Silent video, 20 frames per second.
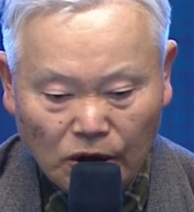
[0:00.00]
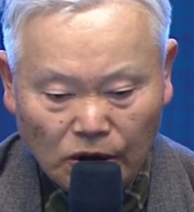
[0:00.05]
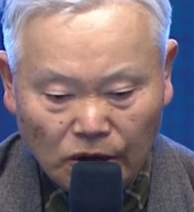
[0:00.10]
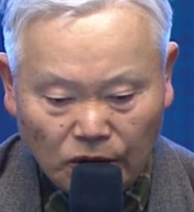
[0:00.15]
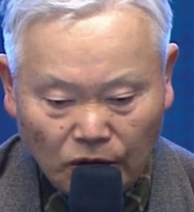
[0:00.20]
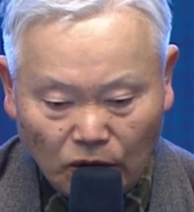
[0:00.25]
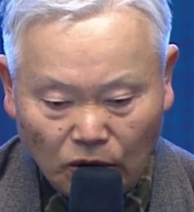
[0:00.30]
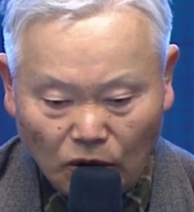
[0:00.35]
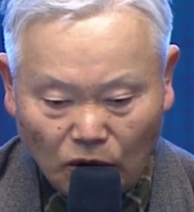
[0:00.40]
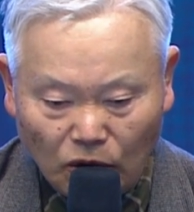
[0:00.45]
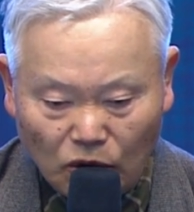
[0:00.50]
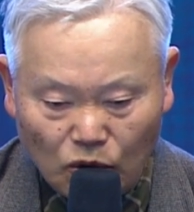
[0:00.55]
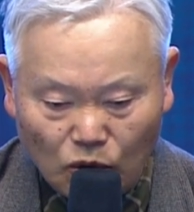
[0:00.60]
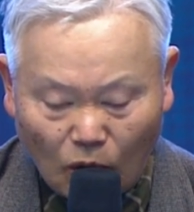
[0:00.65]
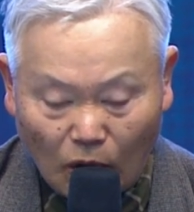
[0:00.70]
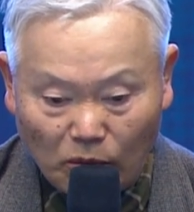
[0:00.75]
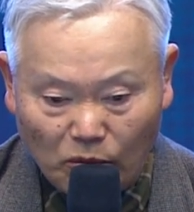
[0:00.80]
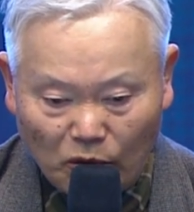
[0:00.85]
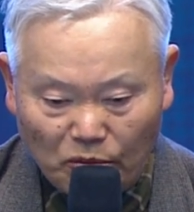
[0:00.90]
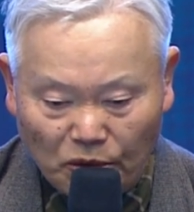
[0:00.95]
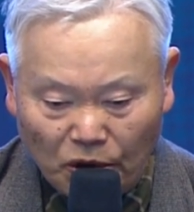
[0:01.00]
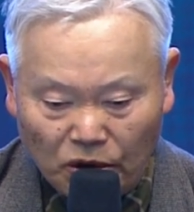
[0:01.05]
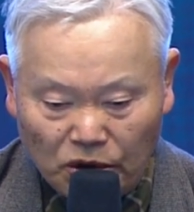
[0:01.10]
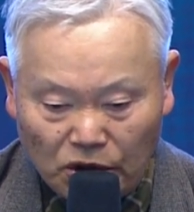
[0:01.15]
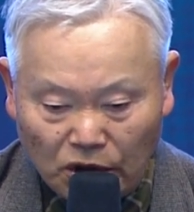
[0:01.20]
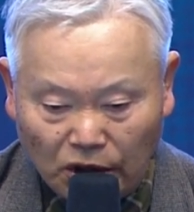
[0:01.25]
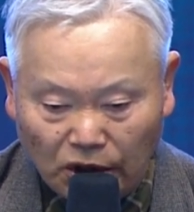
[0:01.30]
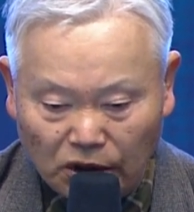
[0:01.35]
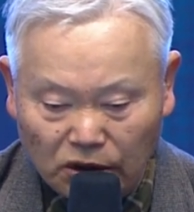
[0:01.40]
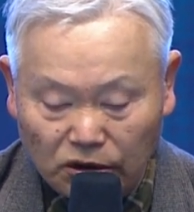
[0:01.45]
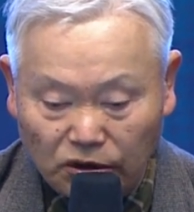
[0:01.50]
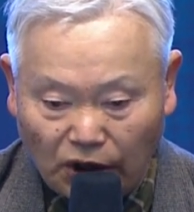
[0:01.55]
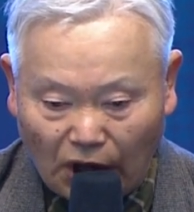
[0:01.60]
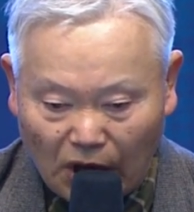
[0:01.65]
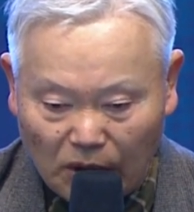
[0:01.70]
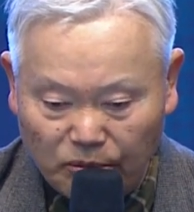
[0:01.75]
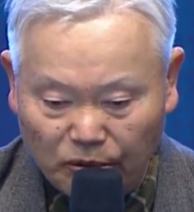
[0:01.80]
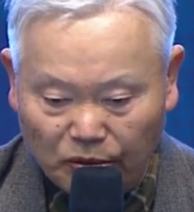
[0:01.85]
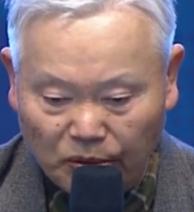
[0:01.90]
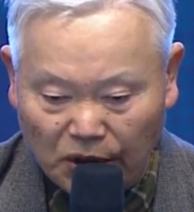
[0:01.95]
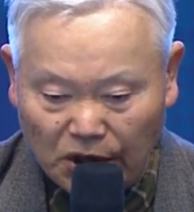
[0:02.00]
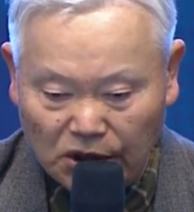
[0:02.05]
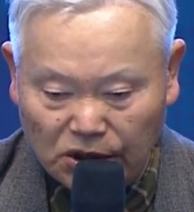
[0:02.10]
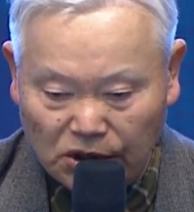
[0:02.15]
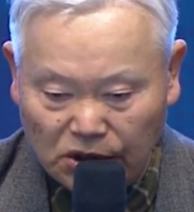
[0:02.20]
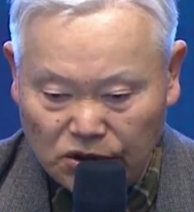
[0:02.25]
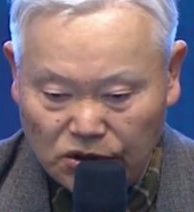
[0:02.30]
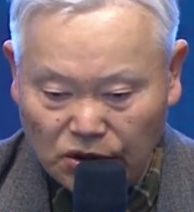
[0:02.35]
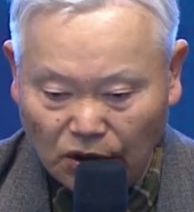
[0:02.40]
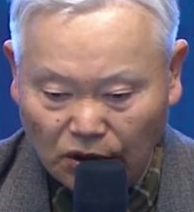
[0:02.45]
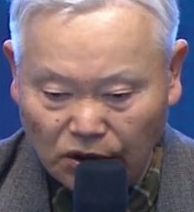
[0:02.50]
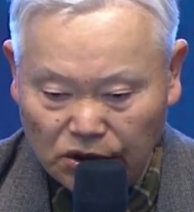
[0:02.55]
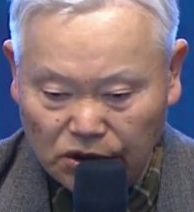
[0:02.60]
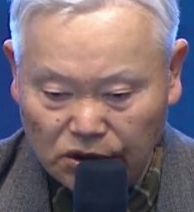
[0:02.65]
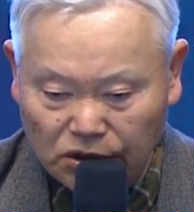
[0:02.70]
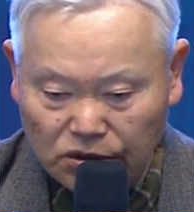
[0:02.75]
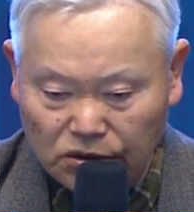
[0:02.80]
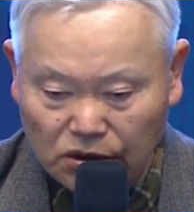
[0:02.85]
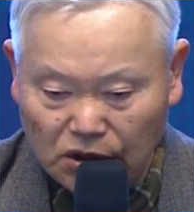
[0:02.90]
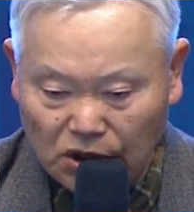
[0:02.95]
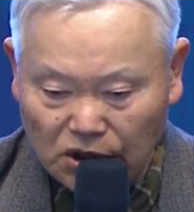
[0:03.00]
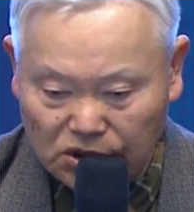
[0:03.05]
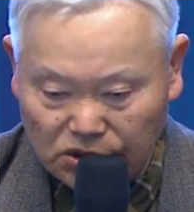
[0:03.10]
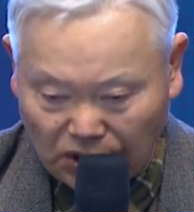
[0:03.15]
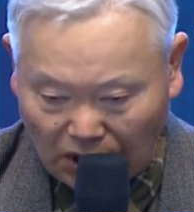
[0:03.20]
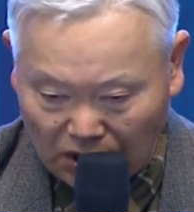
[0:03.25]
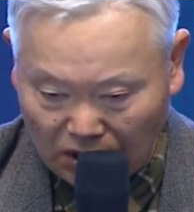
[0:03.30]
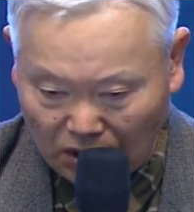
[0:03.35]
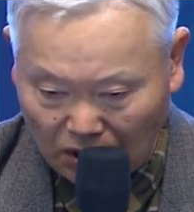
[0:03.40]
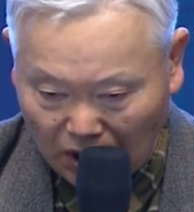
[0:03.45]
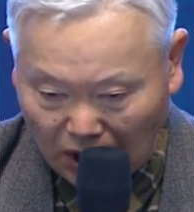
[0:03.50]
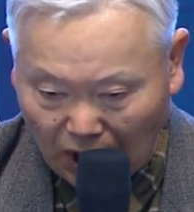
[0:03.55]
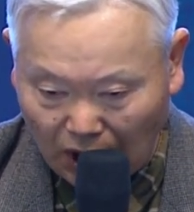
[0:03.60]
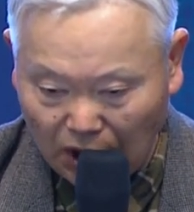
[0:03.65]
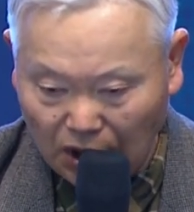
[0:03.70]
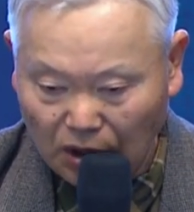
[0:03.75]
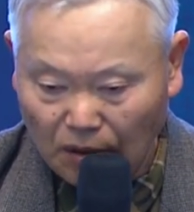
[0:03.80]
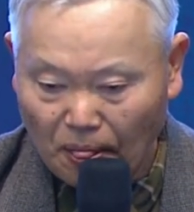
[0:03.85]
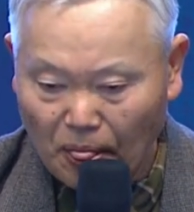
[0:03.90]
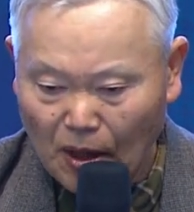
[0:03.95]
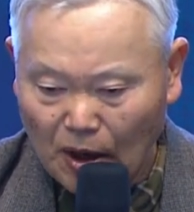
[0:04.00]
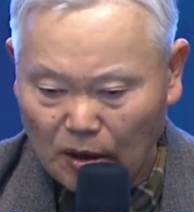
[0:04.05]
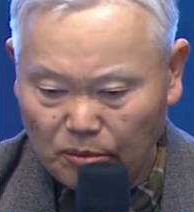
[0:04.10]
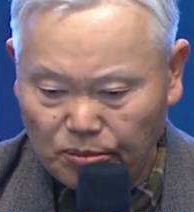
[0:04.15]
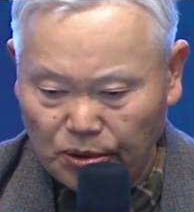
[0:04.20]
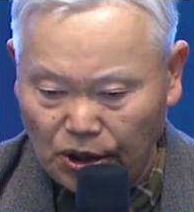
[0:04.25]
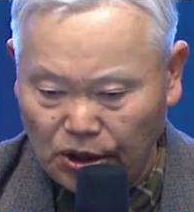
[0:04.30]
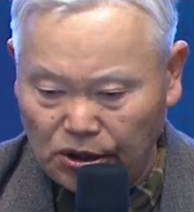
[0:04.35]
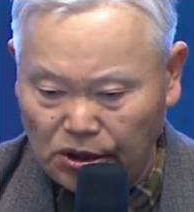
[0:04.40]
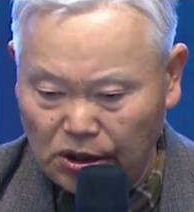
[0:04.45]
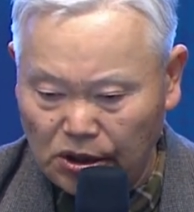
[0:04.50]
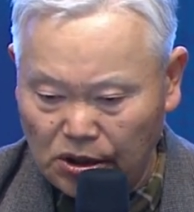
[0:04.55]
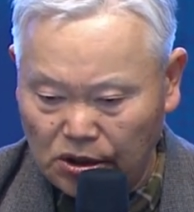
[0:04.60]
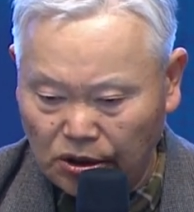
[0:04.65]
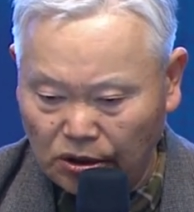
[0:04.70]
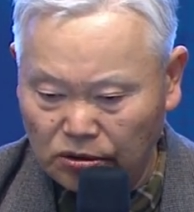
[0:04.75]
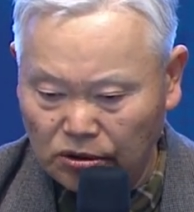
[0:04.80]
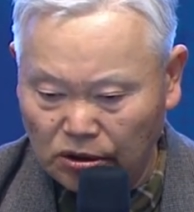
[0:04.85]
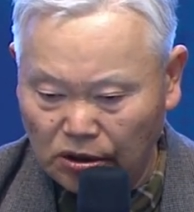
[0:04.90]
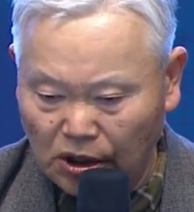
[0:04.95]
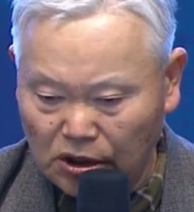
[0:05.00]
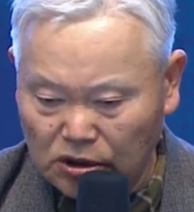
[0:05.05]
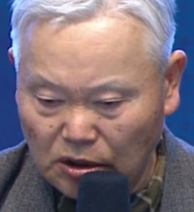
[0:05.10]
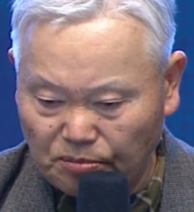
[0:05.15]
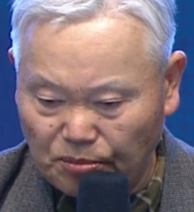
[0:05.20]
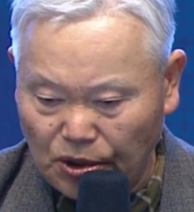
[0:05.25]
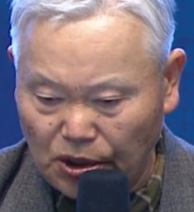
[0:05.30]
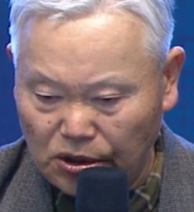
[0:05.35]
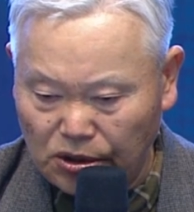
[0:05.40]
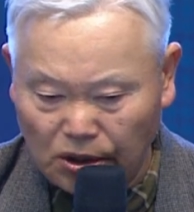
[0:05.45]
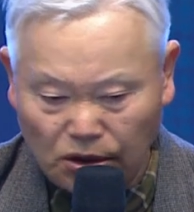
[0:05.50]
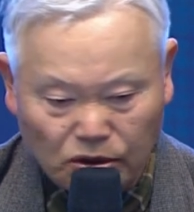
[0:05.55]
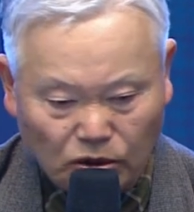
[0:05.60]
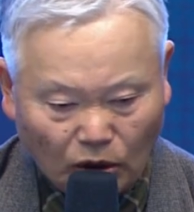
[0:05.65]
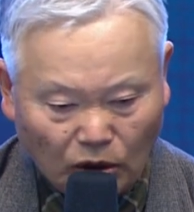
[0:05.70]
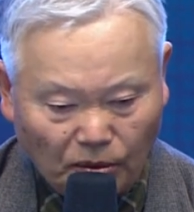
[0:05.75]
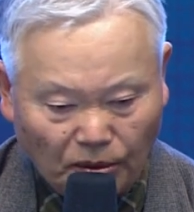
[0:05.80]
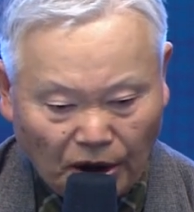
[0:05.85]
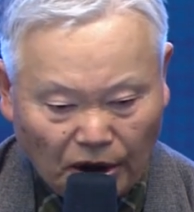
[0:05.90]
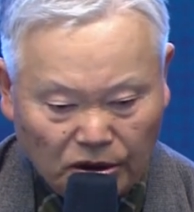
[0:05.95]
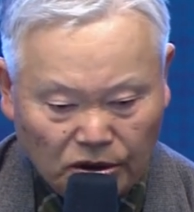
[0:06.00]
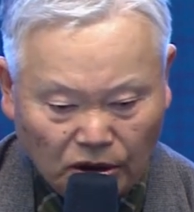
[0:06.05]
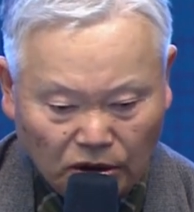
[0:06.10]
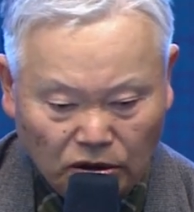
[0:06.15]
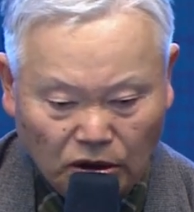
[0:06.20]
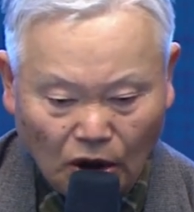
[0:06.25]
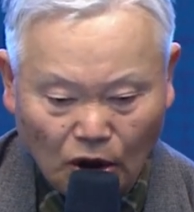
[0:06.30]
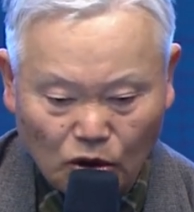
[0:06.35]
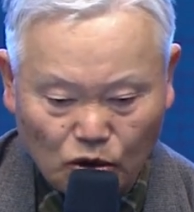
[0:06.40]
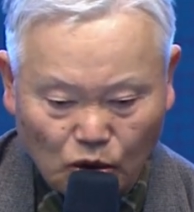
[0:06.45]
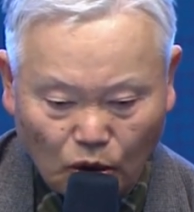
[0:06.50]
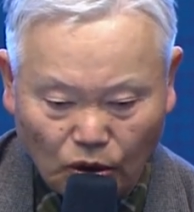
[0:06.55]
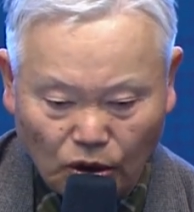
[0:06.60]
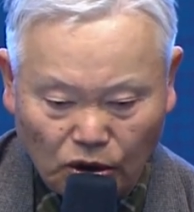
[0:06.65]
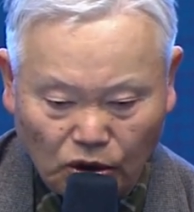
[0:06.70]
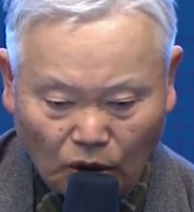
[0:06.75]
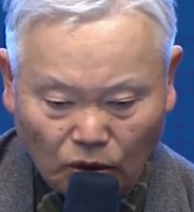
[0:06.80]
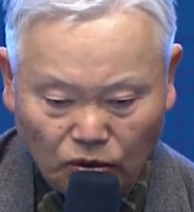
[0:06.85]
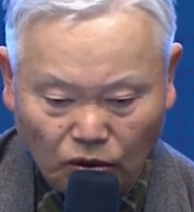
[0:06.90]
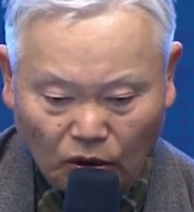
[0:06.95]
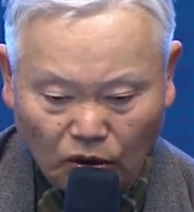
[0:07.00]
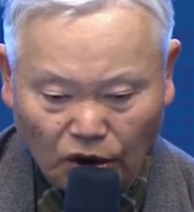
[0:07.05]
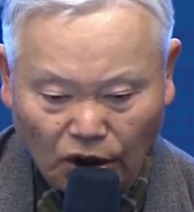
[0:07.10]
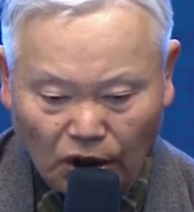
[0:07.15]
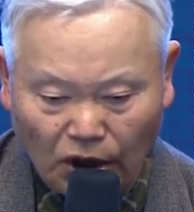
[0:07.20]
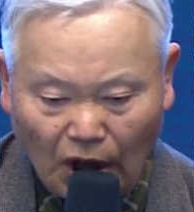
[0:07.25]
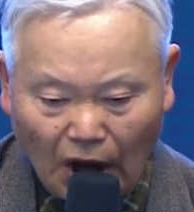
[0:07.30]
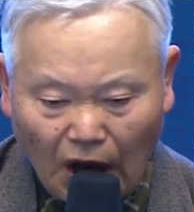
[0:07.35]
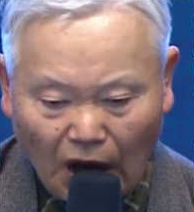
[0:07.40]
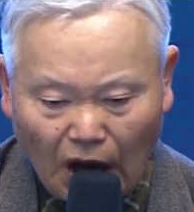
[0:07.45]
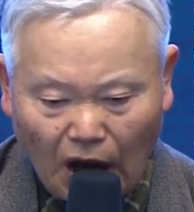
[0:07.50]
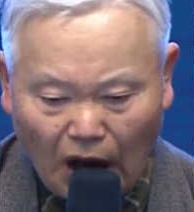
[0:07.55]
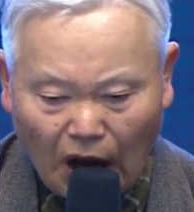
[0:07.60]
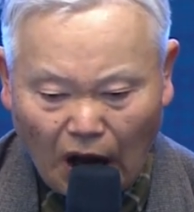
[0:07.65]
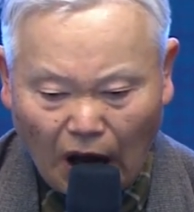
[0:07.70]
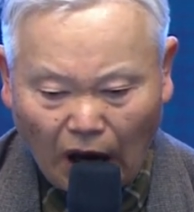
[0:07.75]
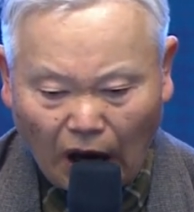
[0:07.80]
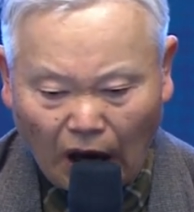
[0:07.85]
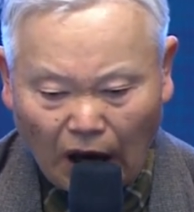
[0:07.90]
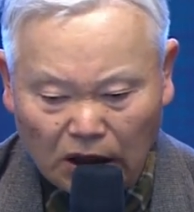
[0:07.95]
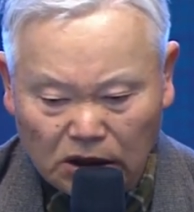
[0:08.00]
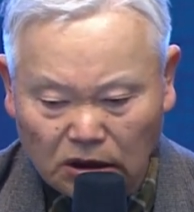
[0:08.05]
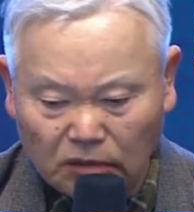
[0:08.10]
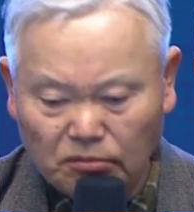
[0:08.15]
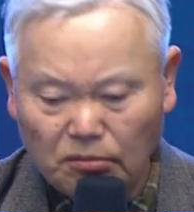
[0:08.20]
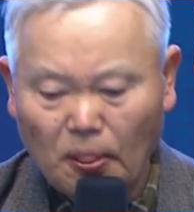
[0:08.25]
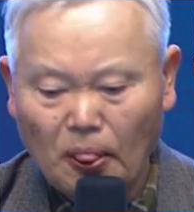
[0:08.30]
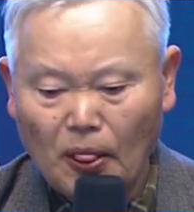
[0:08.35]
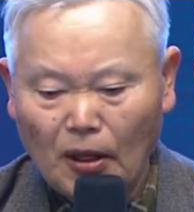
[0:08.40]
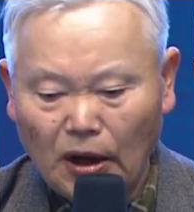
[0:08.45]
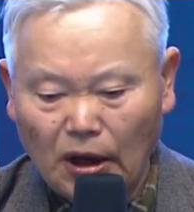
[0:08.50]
그리고 요한문명을 일으킨 대부분의 신석기 신, 시대인들과 BC 2000년에서 BC 1500년 초기 청동기 하가점